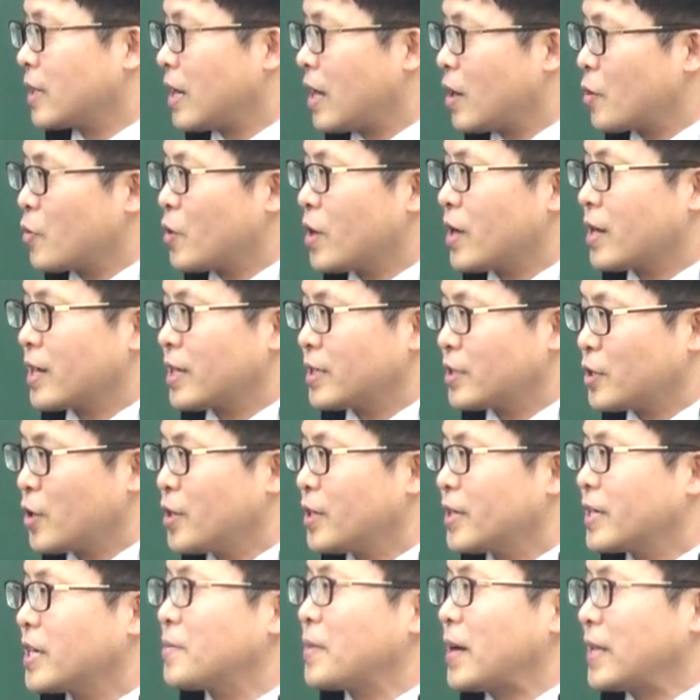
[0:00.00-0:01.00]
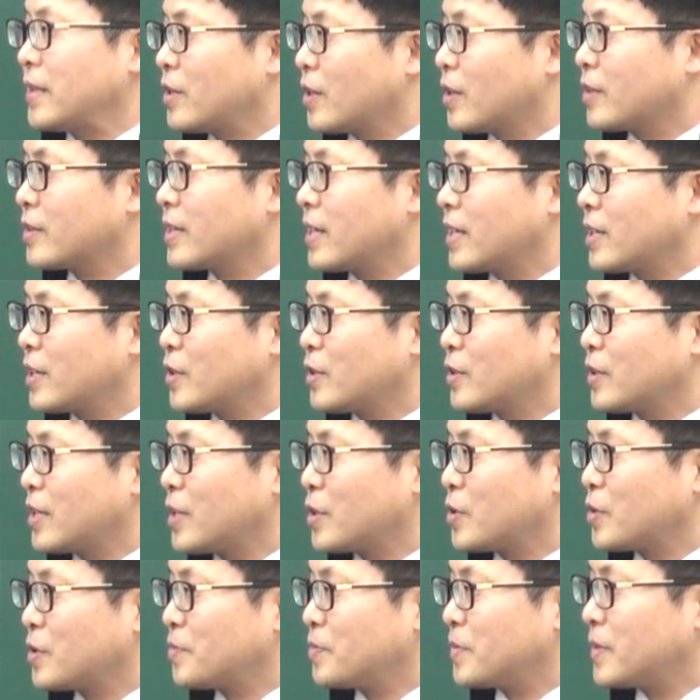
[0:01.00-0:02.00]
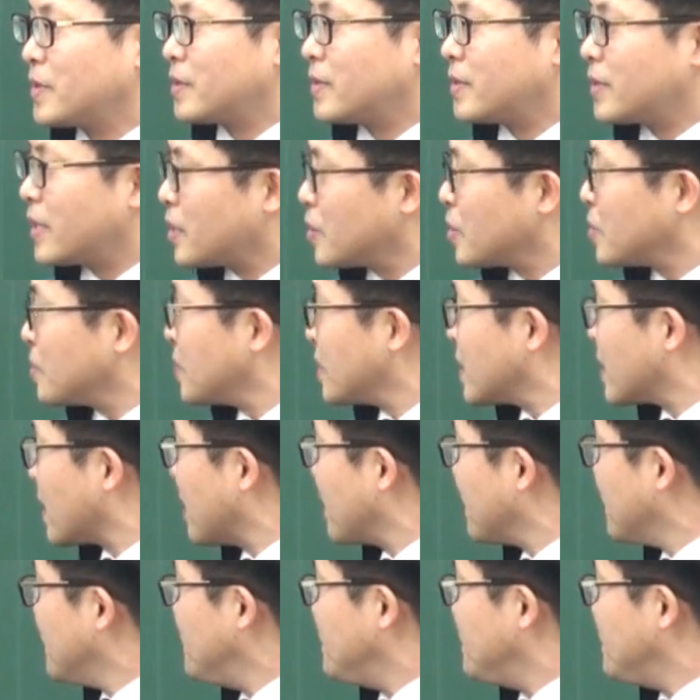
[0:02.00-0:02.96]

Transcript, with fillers: 확고하게 서 있게 만들었다. 이런 내용, 내용입니다.